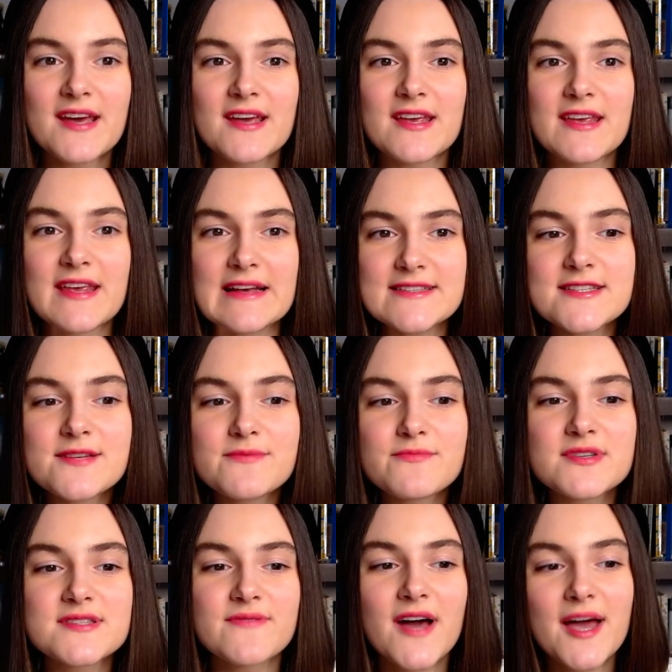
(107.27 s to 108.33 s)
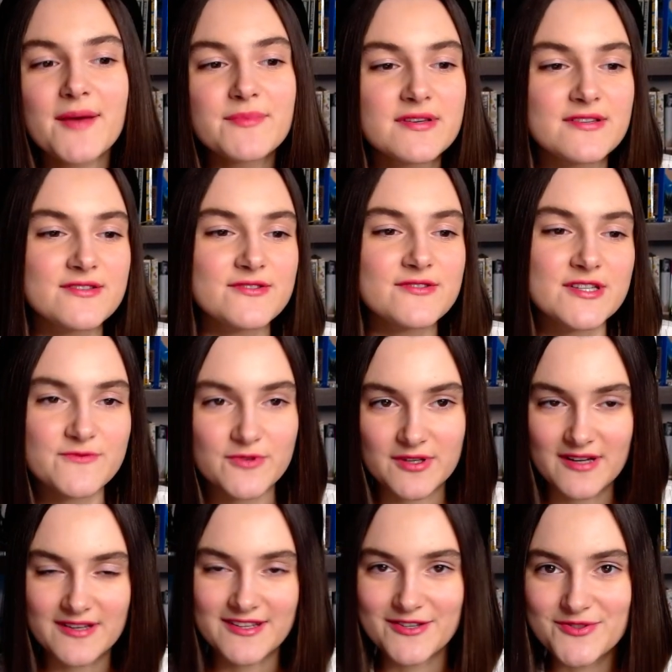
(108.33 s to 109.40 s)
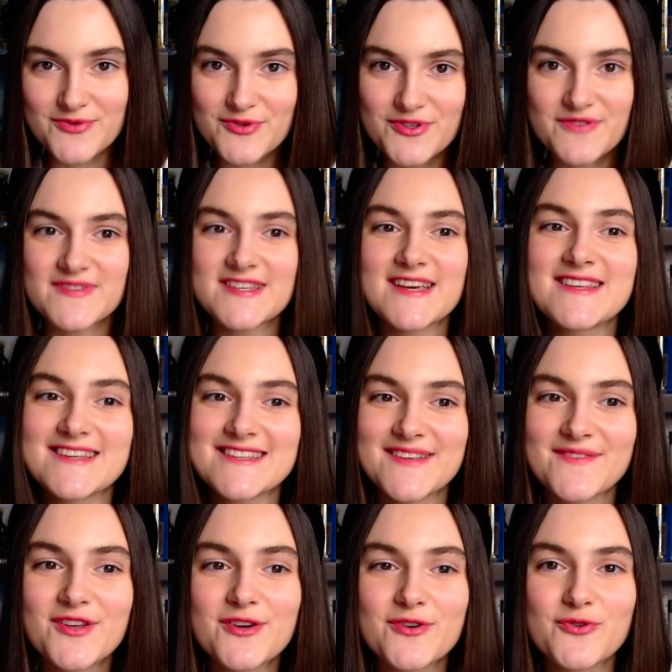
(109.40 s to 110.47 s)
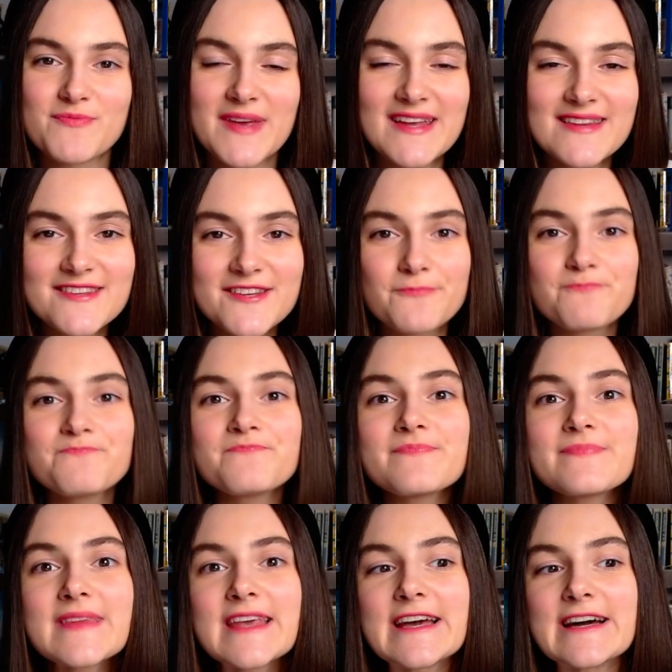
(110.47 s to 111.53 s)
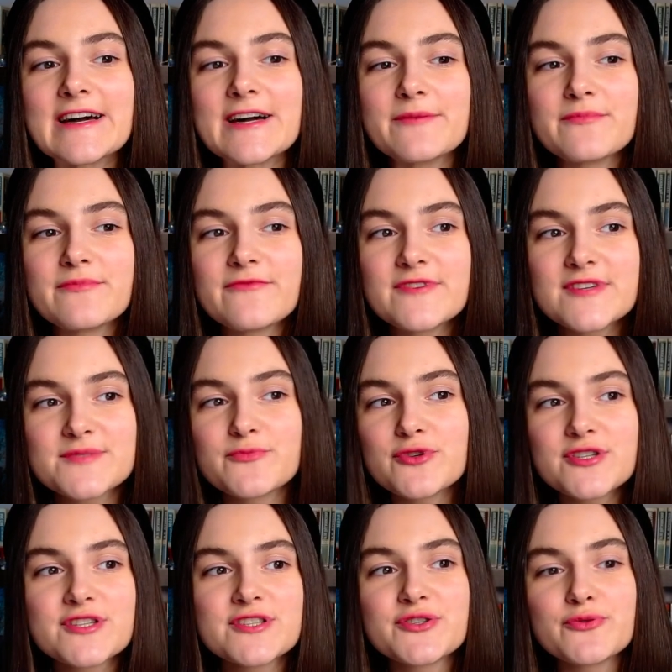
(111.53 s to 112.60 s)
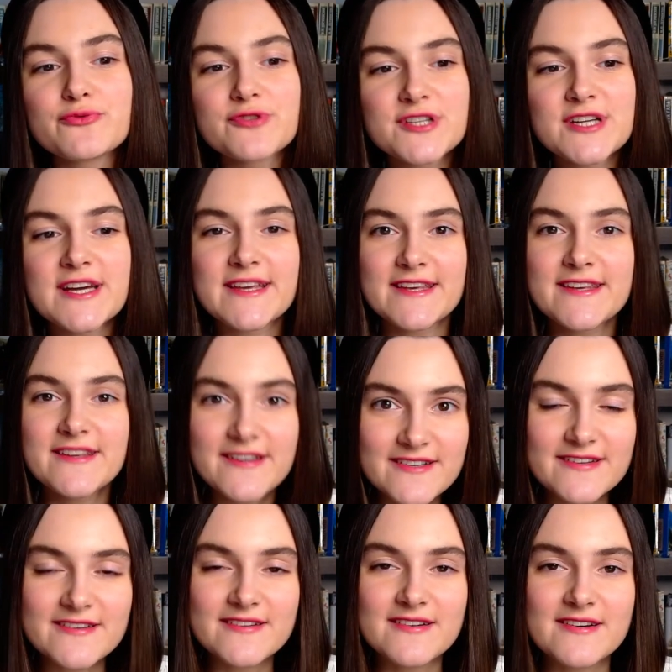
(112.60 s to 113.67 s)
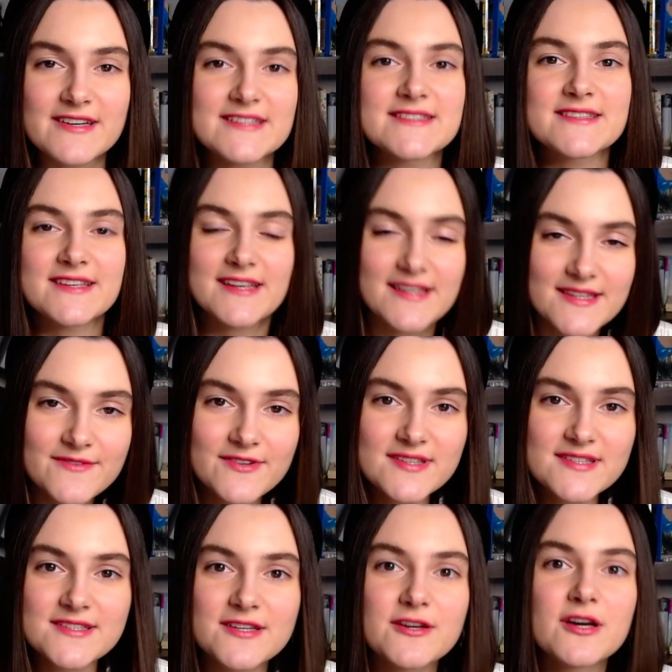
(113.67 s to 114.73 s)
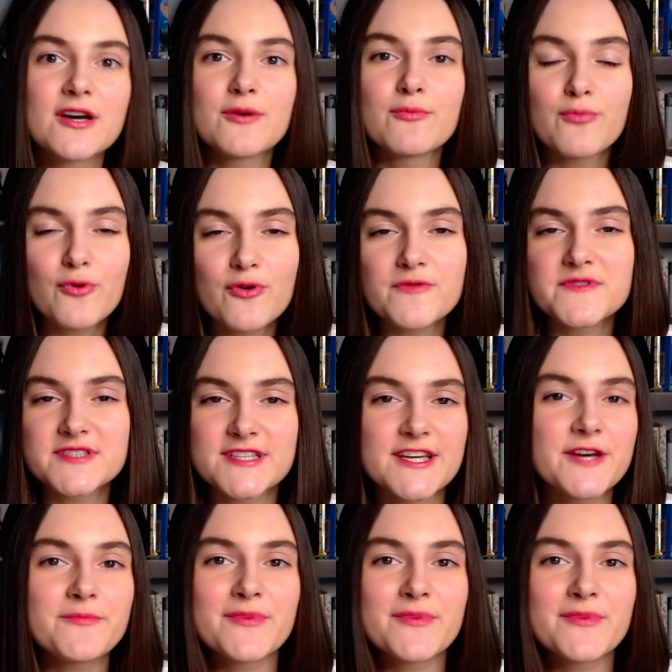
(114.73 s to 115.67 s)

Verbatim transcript: если мы с вами сейчас вот когда изучим все эти основные аргументы, вы сможете уже их раскидывать по всем